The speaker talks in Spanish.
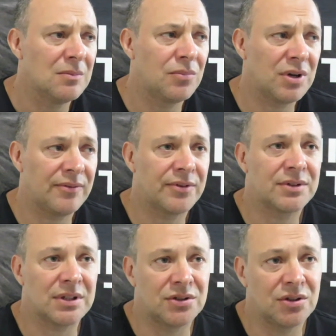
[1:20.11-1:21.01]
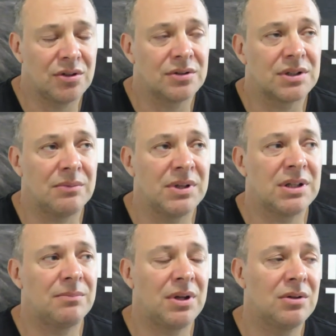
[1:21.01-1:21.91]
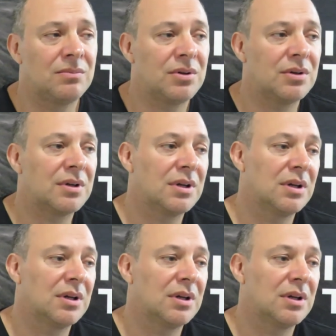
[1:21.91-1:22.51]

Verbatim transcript: por la frustración, también tapado por,